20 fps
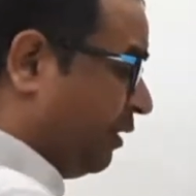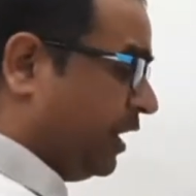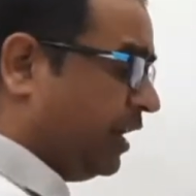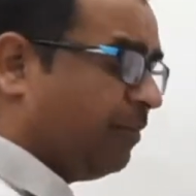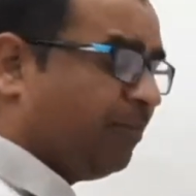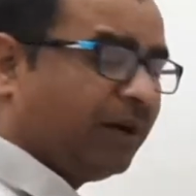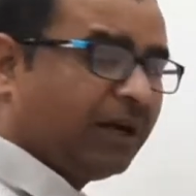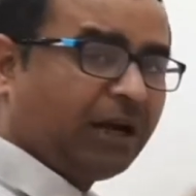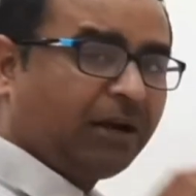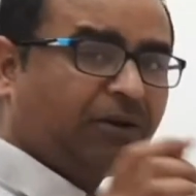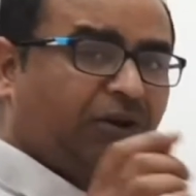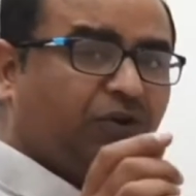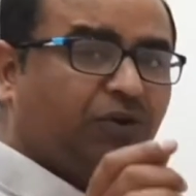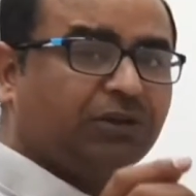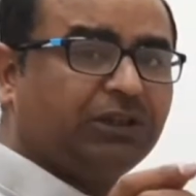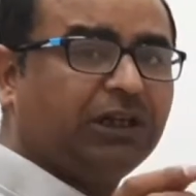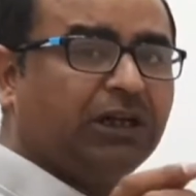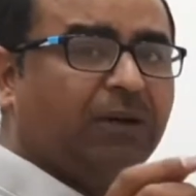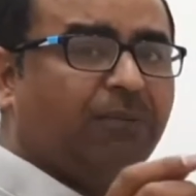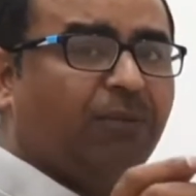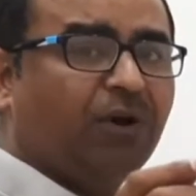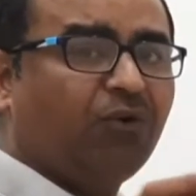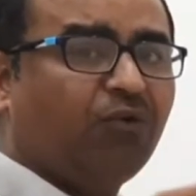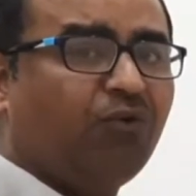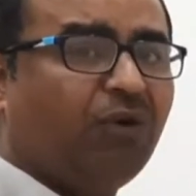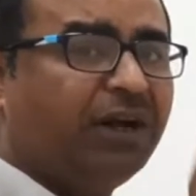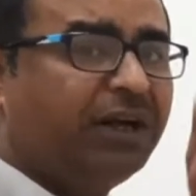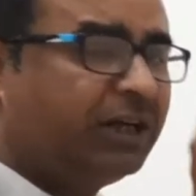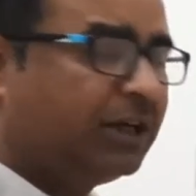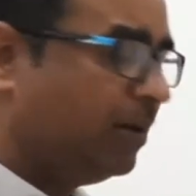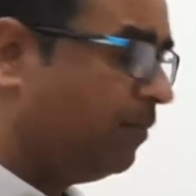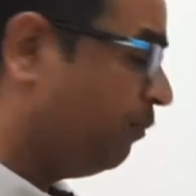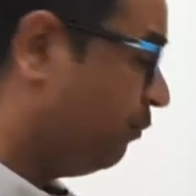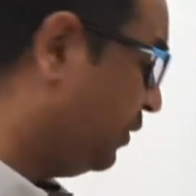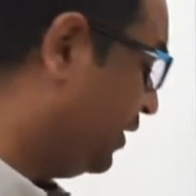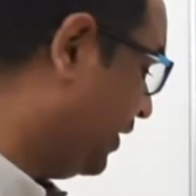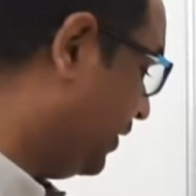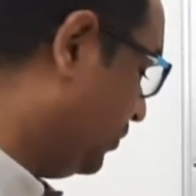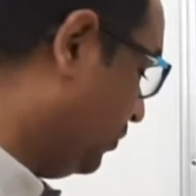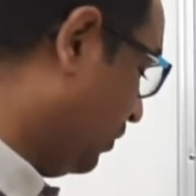ही हमारा क्वेश्चन नंबर वन
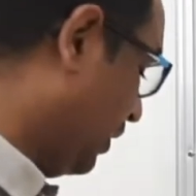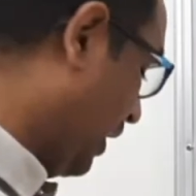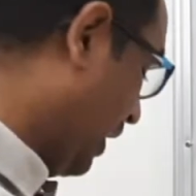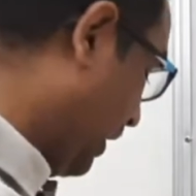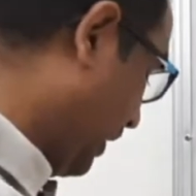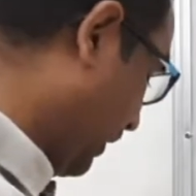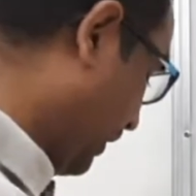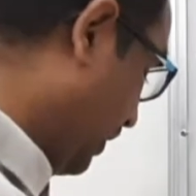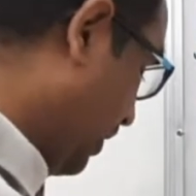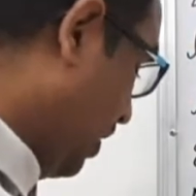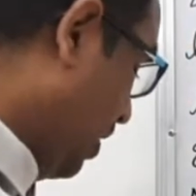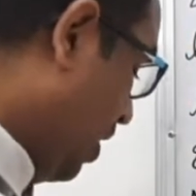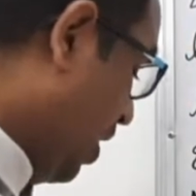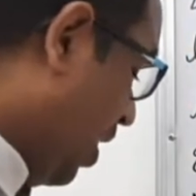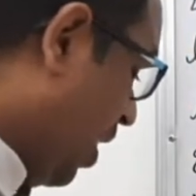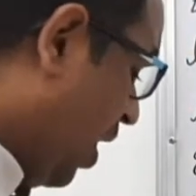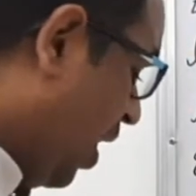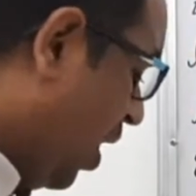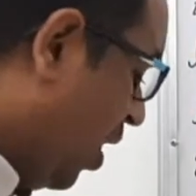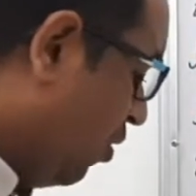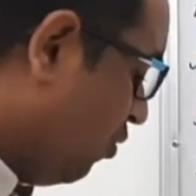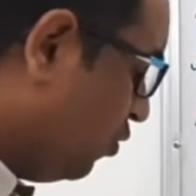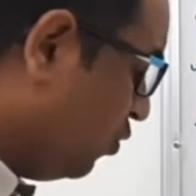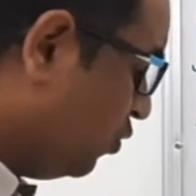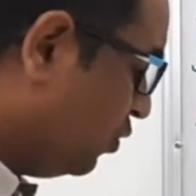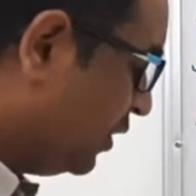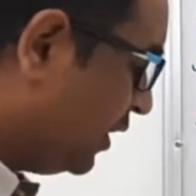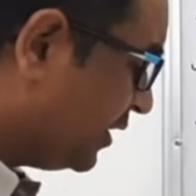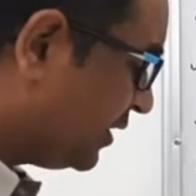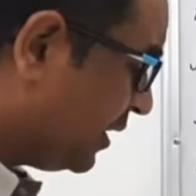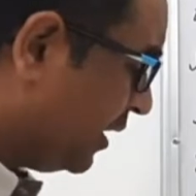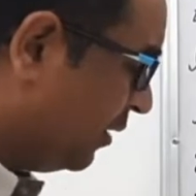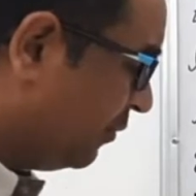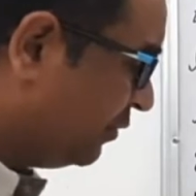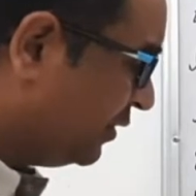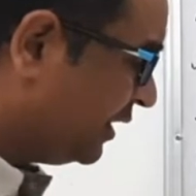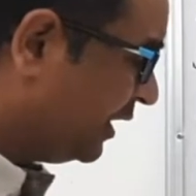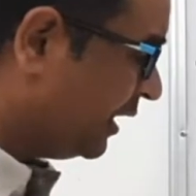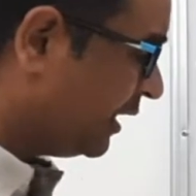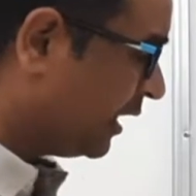कंप्लीट हो रहा है हाउ डू द स्लम
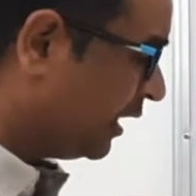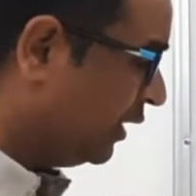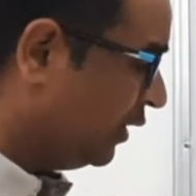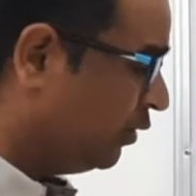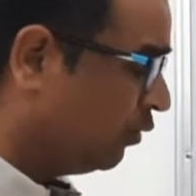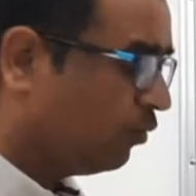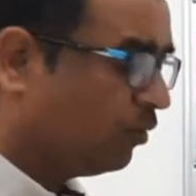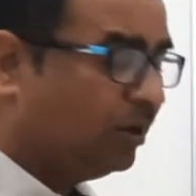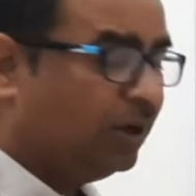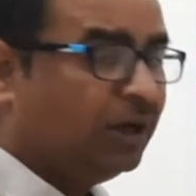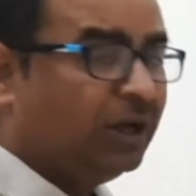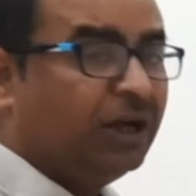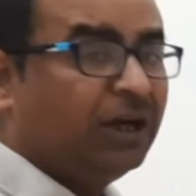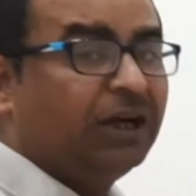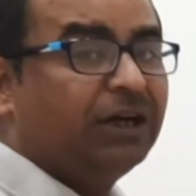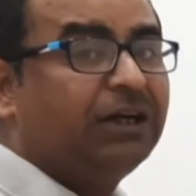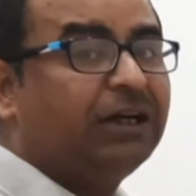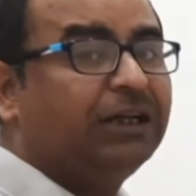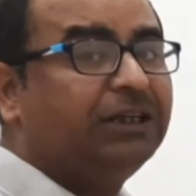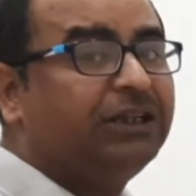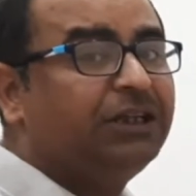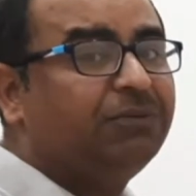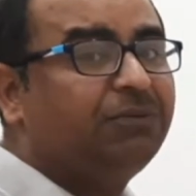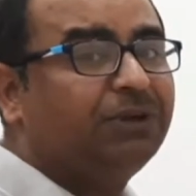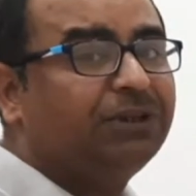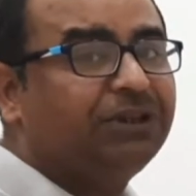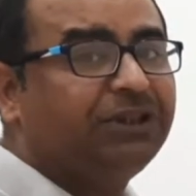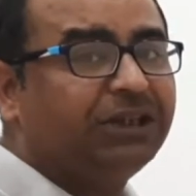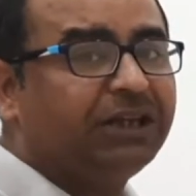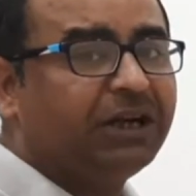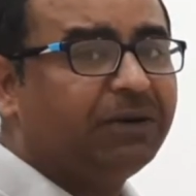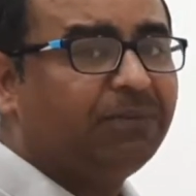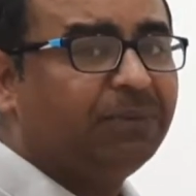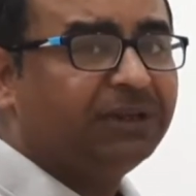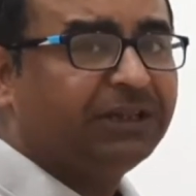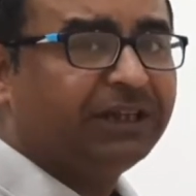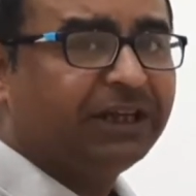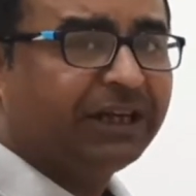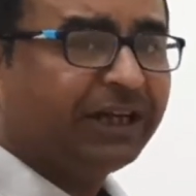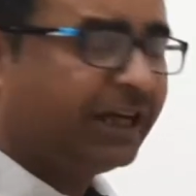चिल्ड्रन लुक गंदी बस्ती के
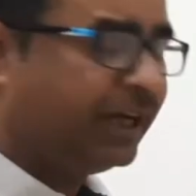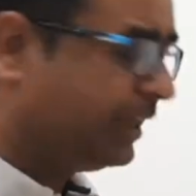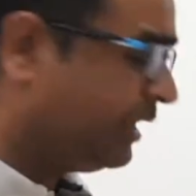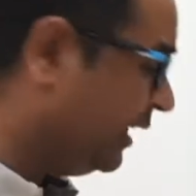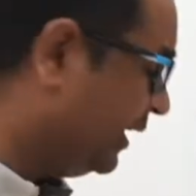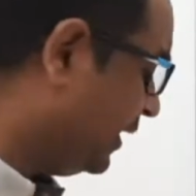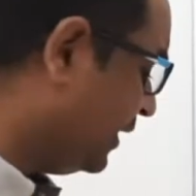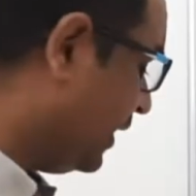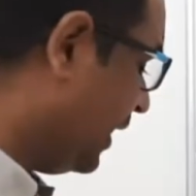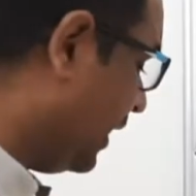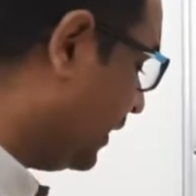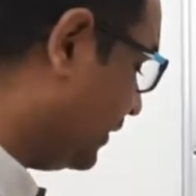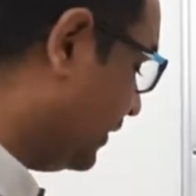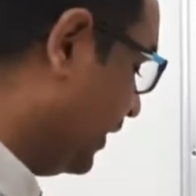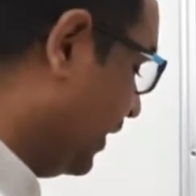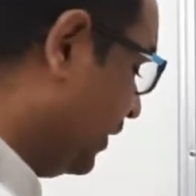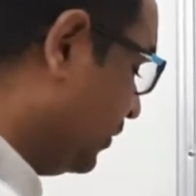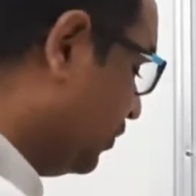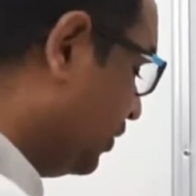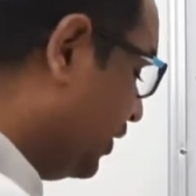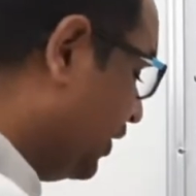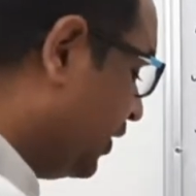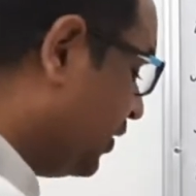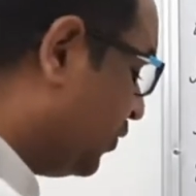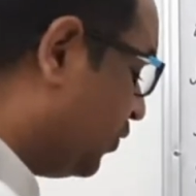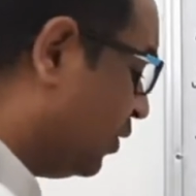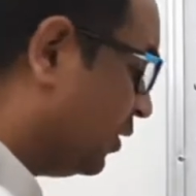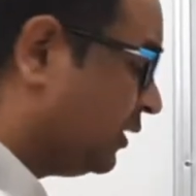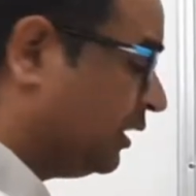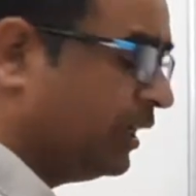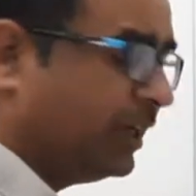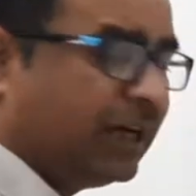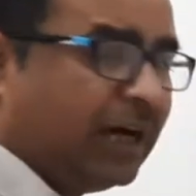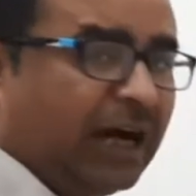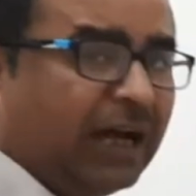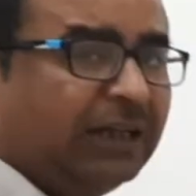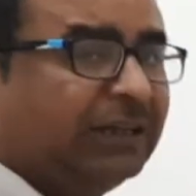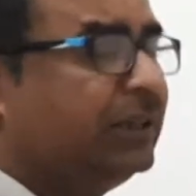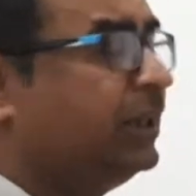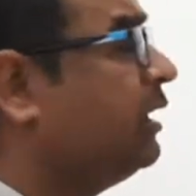बच्चे कैसे नजर आते हैं तो इस क्वेश्चन का
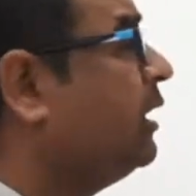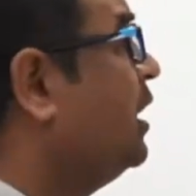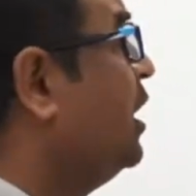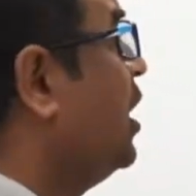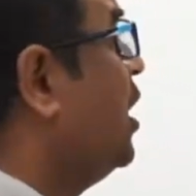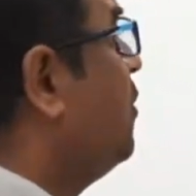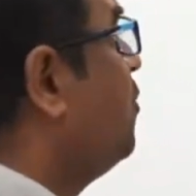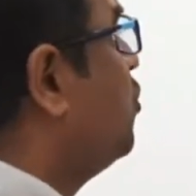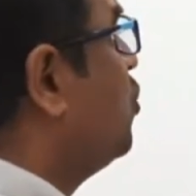आंसर हम